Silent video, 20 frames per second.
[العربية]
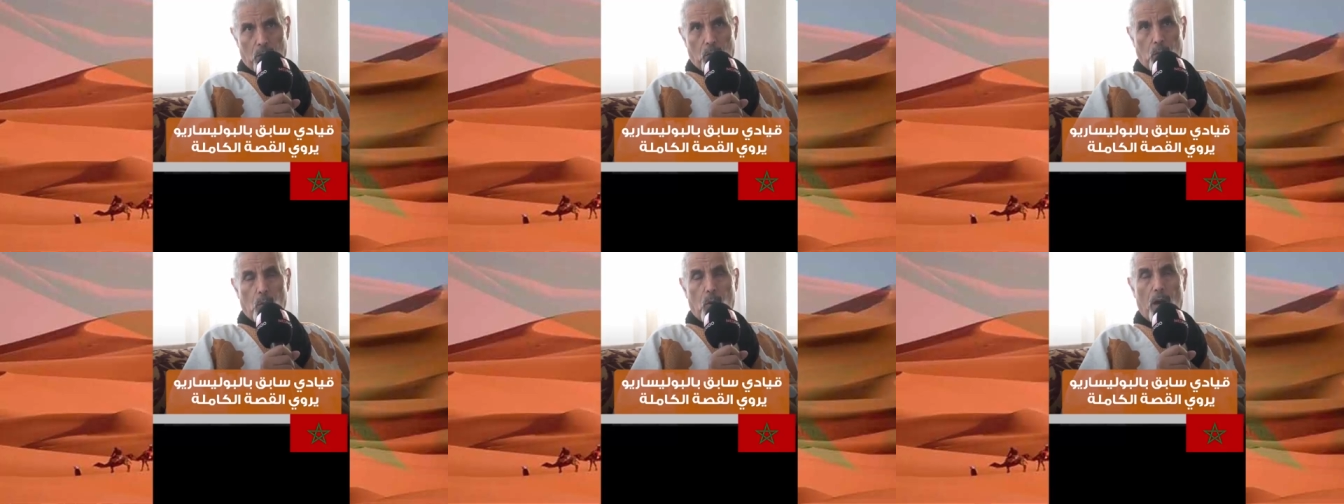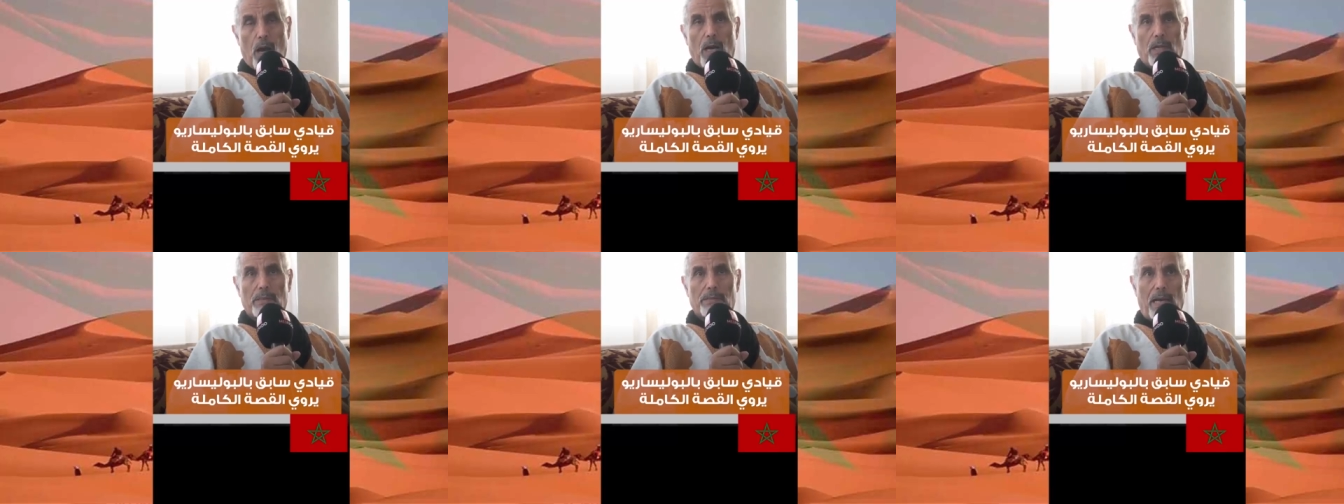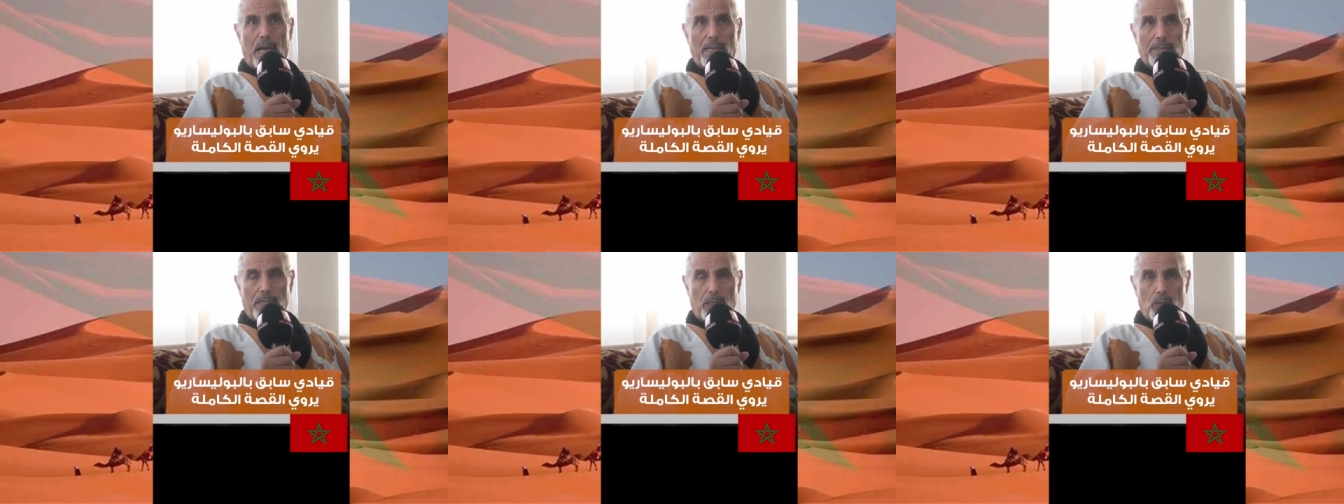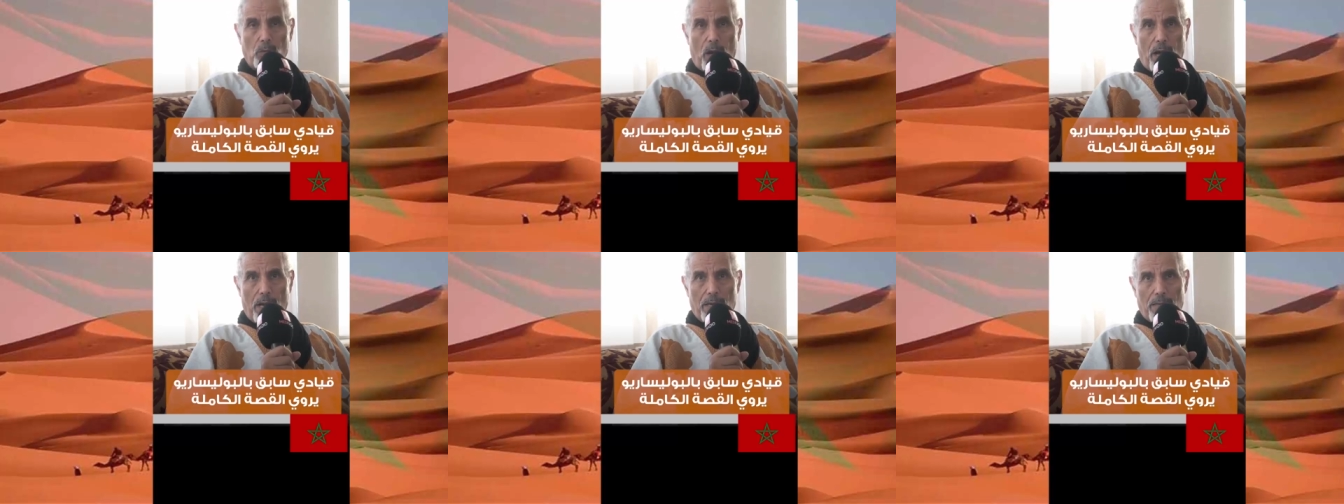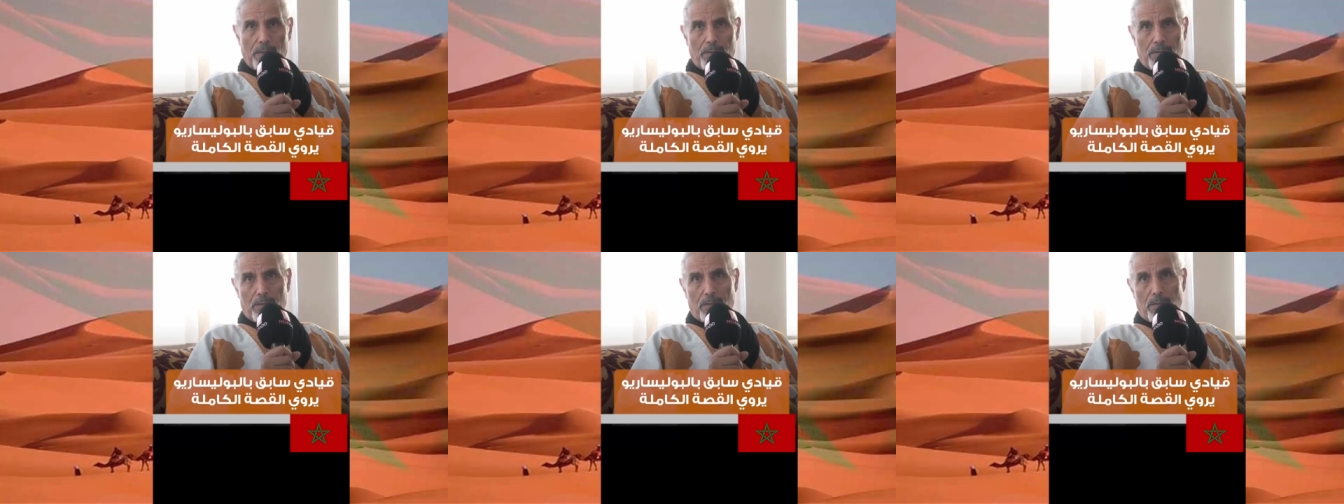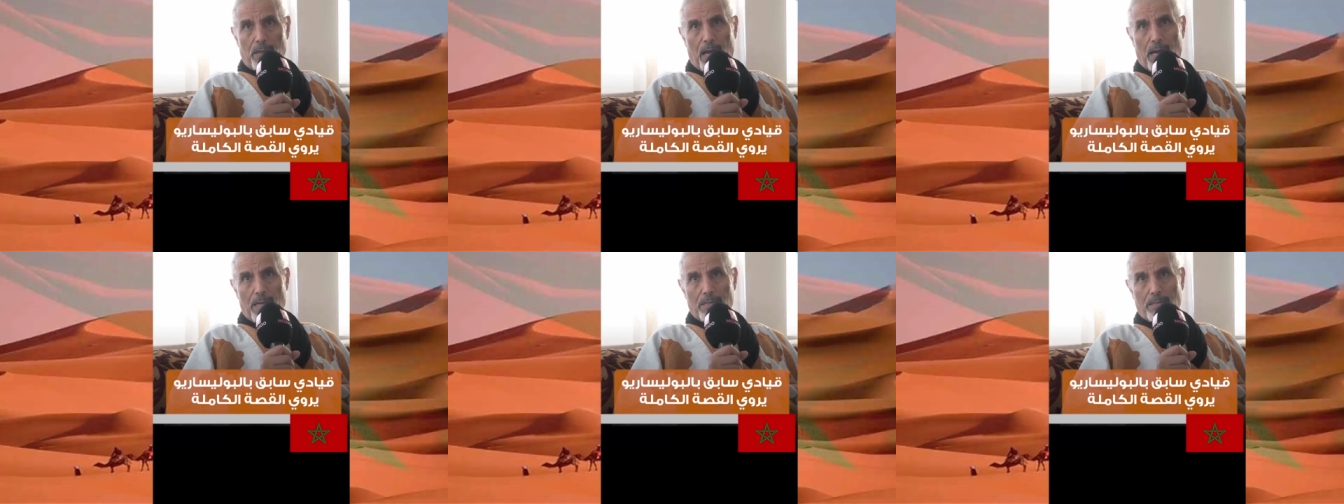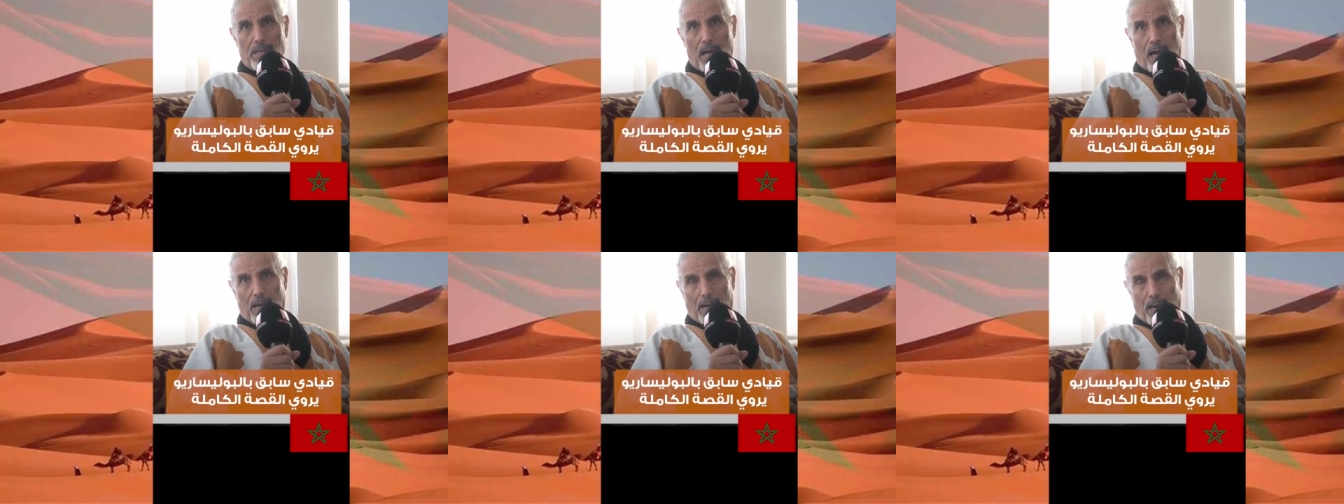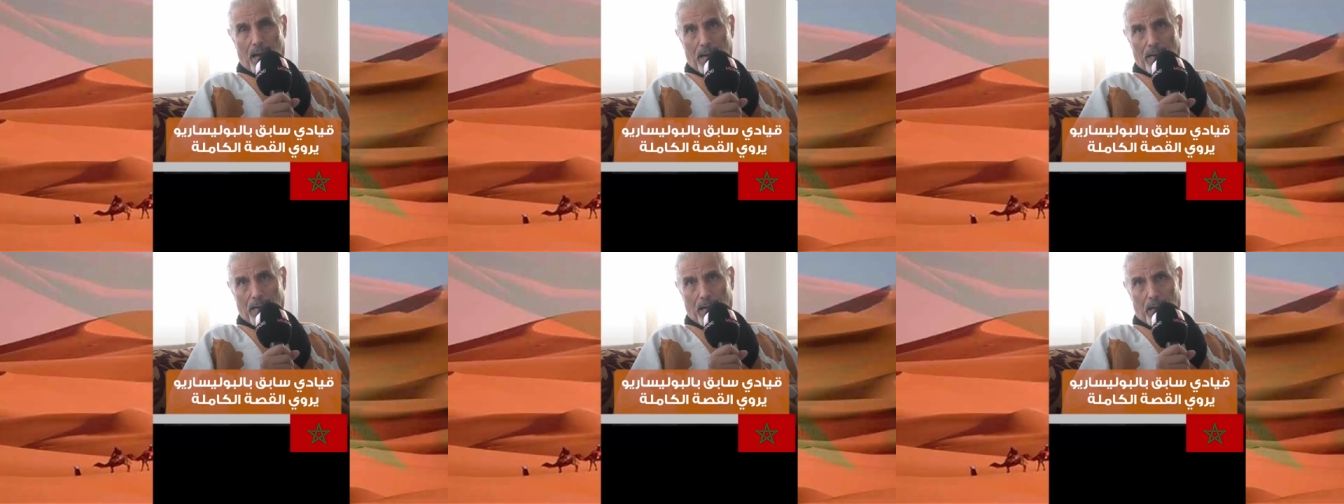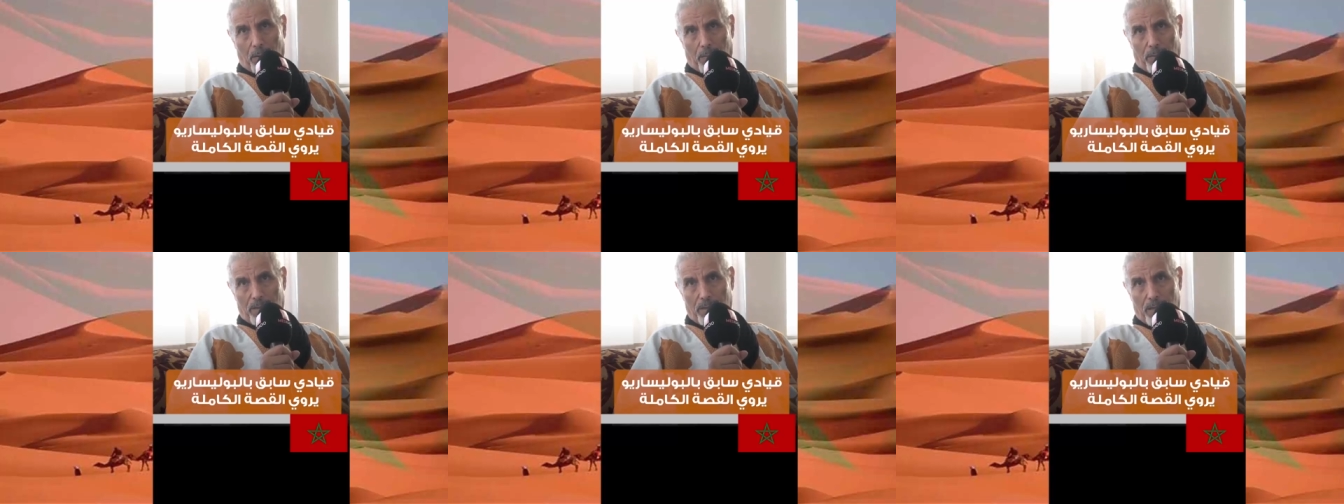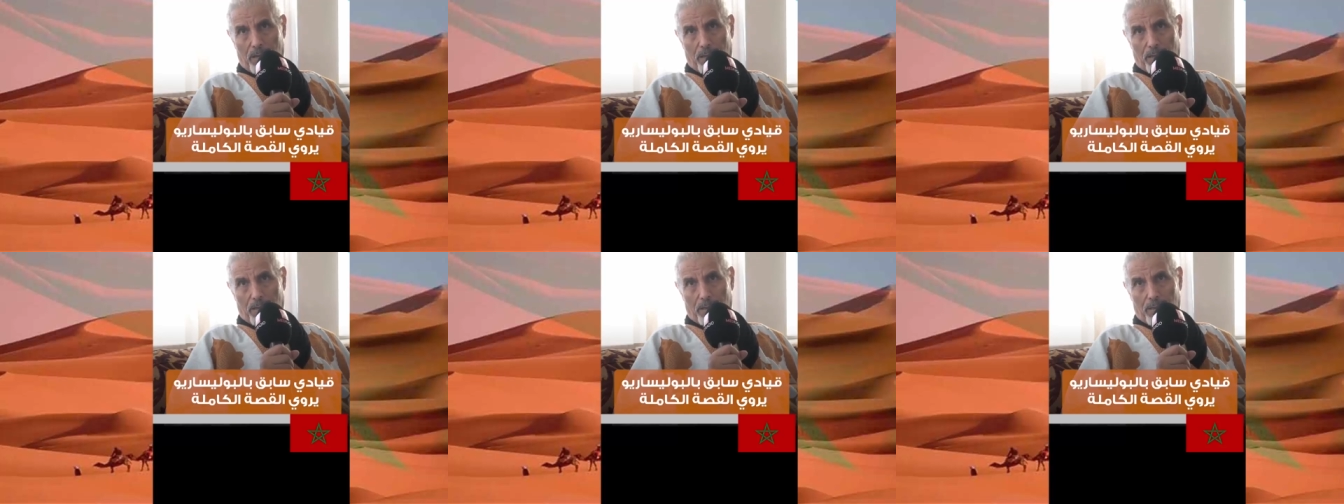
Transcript: وتحت عنوان الصحراء الغربية